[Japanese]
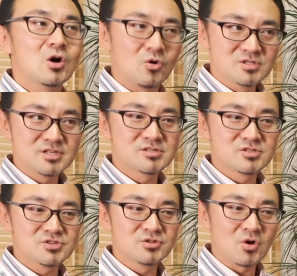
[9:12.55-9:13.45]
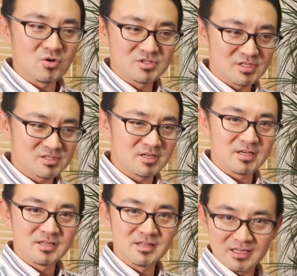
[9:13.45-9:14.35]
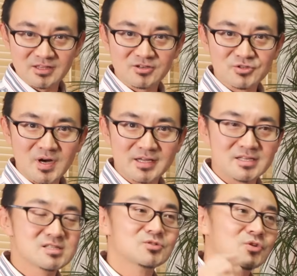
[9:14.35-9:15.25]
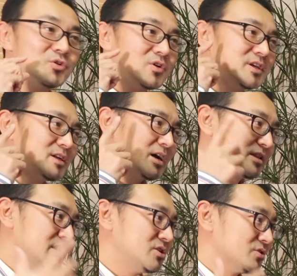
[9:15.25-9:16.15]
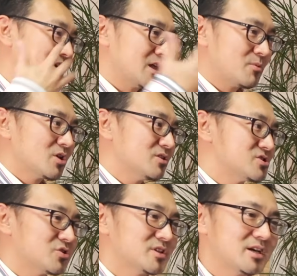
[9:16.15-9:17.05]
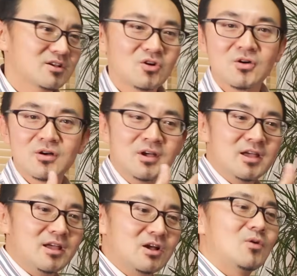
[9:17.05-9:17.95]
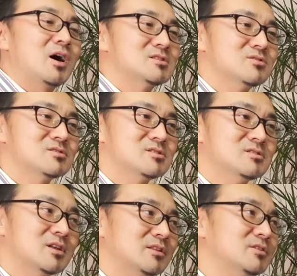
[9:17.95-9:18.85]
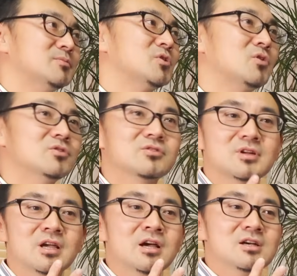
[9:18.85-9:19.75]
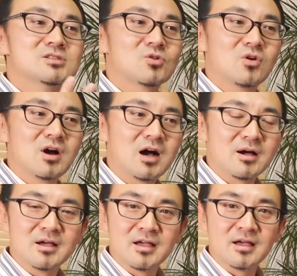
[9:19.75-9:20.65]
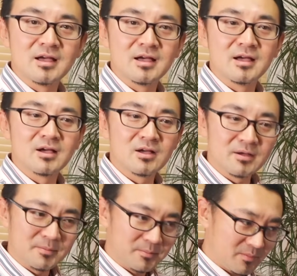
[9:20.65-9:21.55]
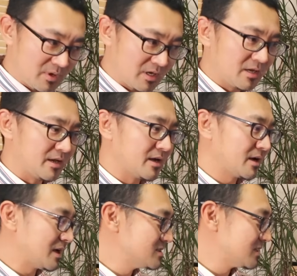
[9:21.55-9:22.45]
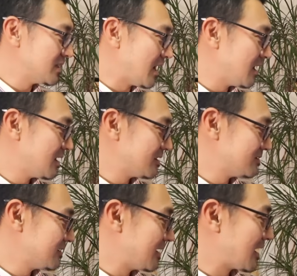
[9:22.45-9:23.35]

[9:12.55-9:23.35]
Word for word: 本質中の本質になってくるわけです喉を開いて息をだだ漏れの状態でこう英語を発音するんだっていうもう本当にそこが、えーえー、完全ななん